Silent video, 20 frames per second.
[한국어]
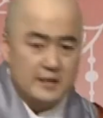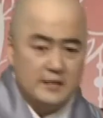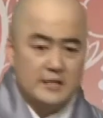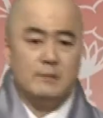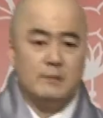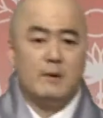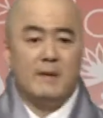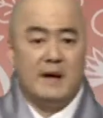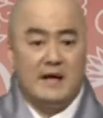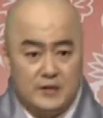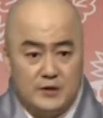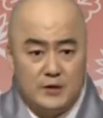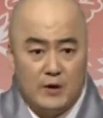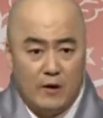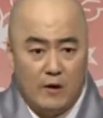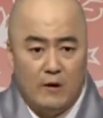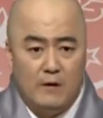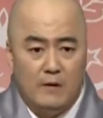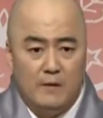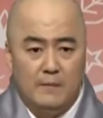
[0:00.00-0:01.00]
네. 세면
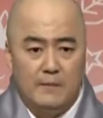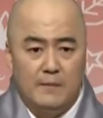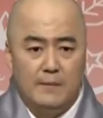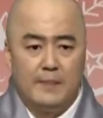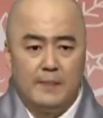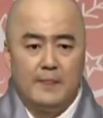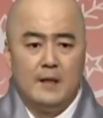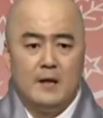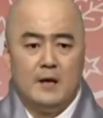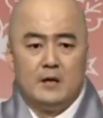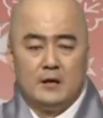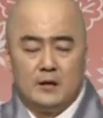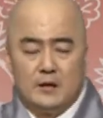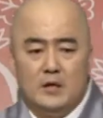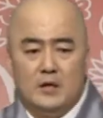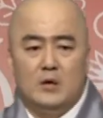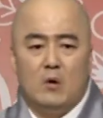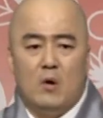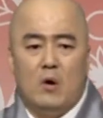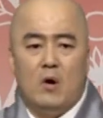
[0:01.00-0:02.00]
맞죠? 네.
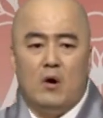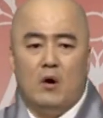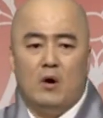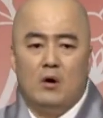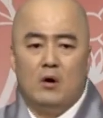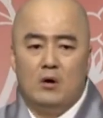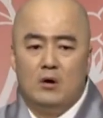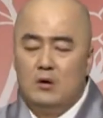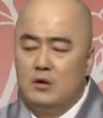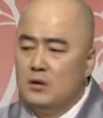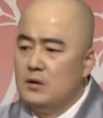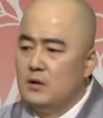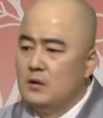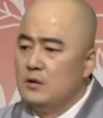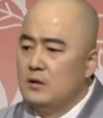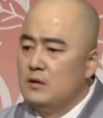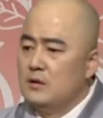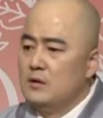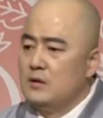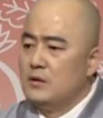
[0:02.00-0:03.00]
그리고
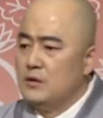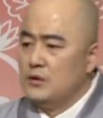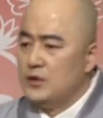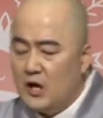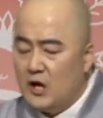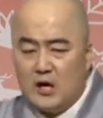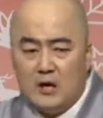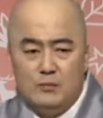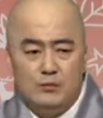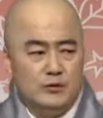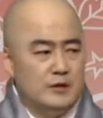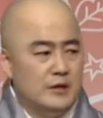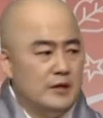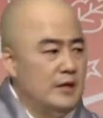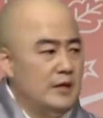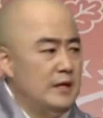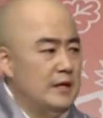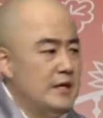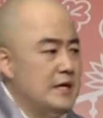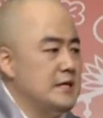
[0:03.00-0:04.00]

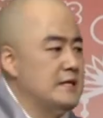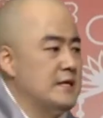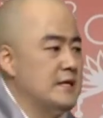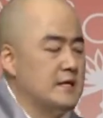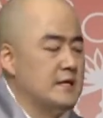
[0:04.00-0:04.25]
여러분들이 이